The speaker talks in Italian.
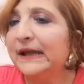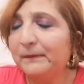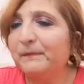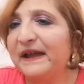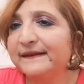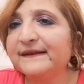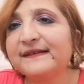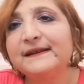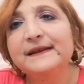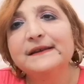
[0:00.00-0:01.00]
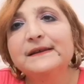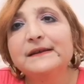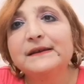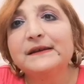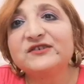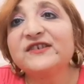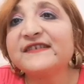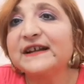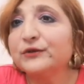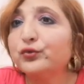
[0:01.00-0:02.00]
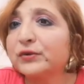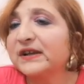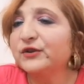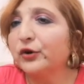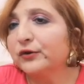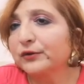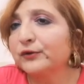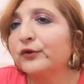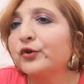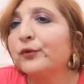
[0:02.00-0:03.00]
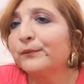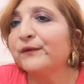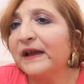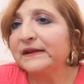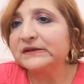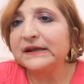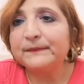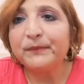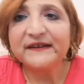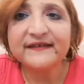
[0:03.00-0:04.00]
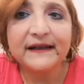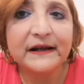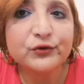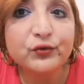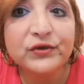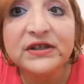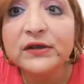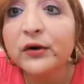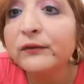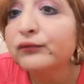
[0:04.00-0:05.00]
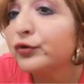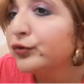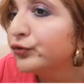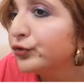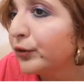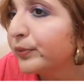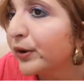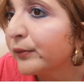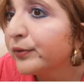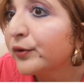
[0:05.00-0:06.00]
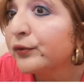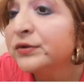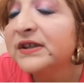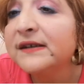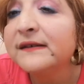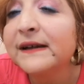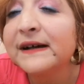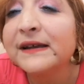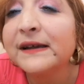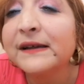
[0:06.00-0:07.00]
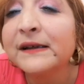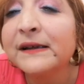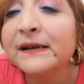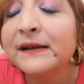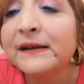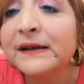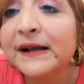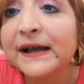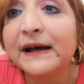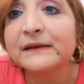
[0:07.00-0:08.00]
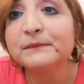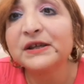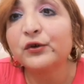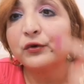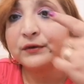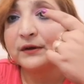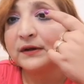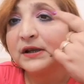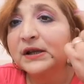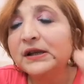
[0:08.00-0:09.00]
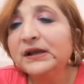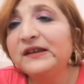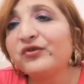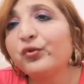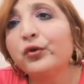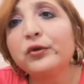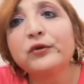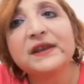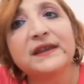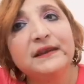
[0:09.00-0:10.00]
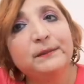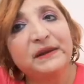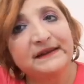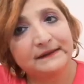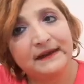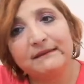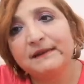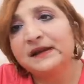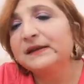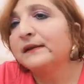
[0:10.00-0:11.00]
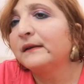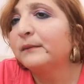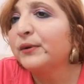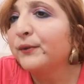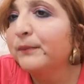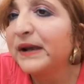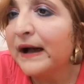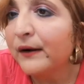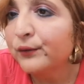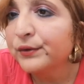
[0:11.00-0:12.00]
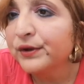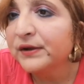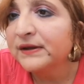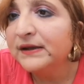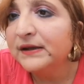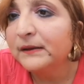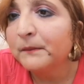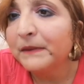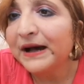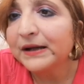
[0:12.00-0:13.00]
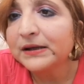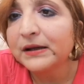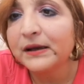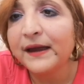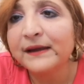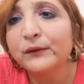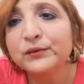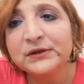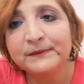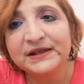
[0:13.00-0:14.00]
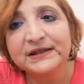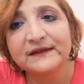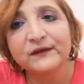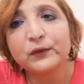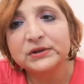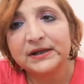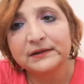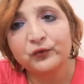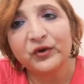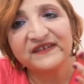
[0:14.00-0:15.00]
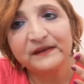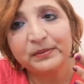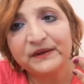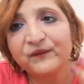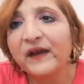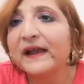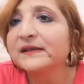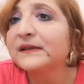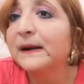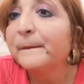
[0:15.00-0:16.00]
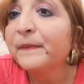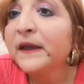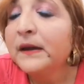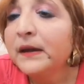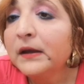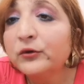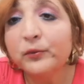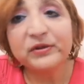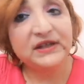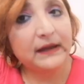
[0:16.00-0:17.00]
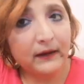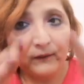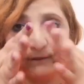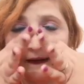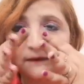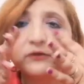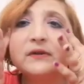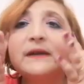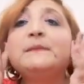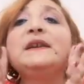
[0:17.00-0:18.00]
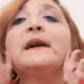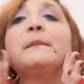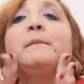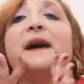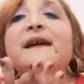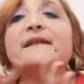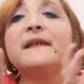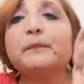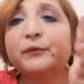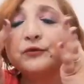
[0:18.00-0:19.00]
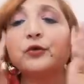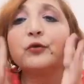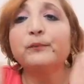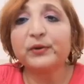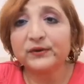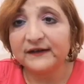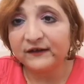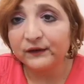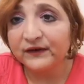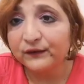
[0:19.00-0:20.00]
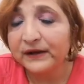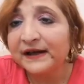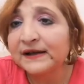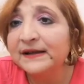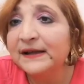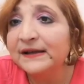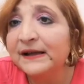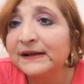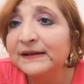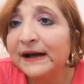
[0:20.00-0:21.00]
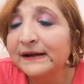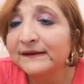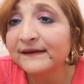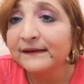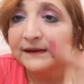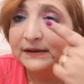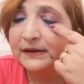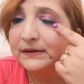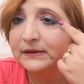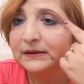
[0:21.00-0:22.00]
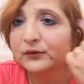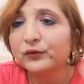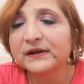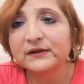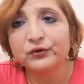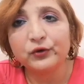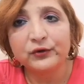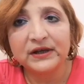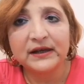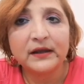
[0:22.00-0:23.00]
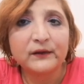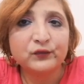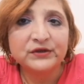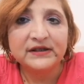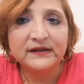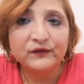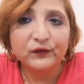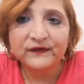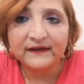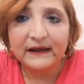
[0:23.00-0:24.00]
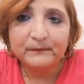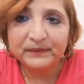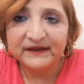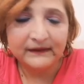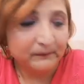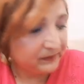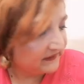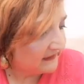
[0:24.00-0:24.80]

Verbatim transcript: Ebbene sì, mm. c'è stato un ritorno commovente al passato, quindi ho voluto proprio utilizzare eh, la Carmi con il suo colore che riprendeva il blue brown di MAC, era un'imitazione quasi perfetta. Dopodiché ho fatto la mia base appunto con protezione solare della NARS, il correttore che utilizzo sempre, sempre,